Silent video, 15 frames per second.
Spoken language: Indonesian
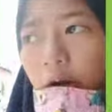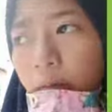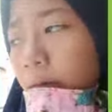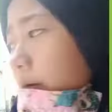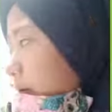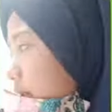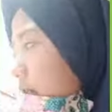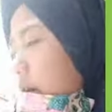
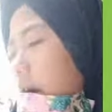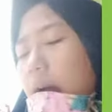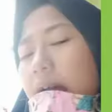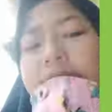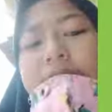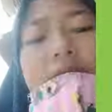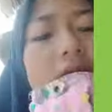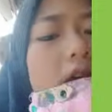lupa berjaga
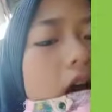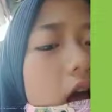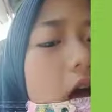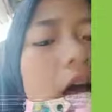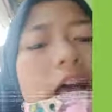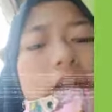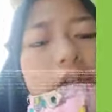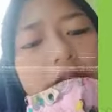jarak
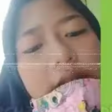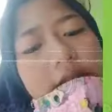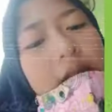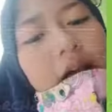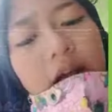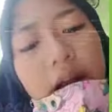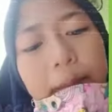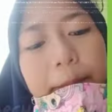kita
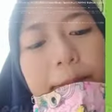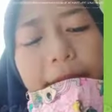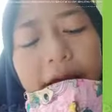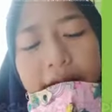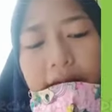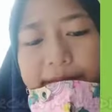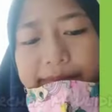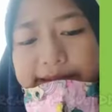kan
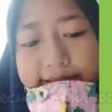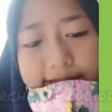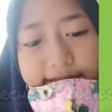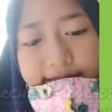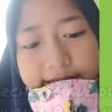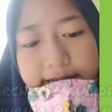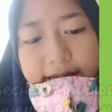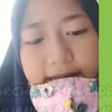pakai masker oke